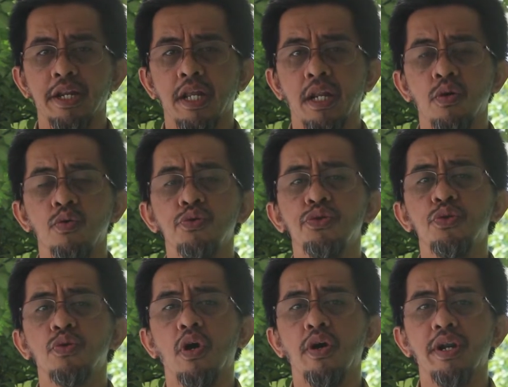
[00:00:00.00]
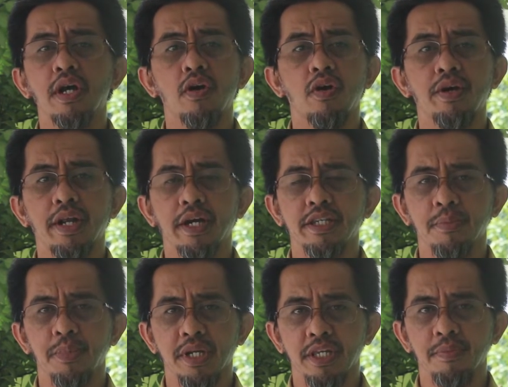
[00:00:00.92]
adalah untuk orang-orang
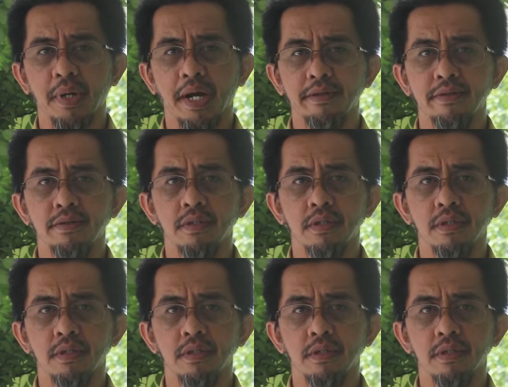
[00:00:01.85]
yang beriman.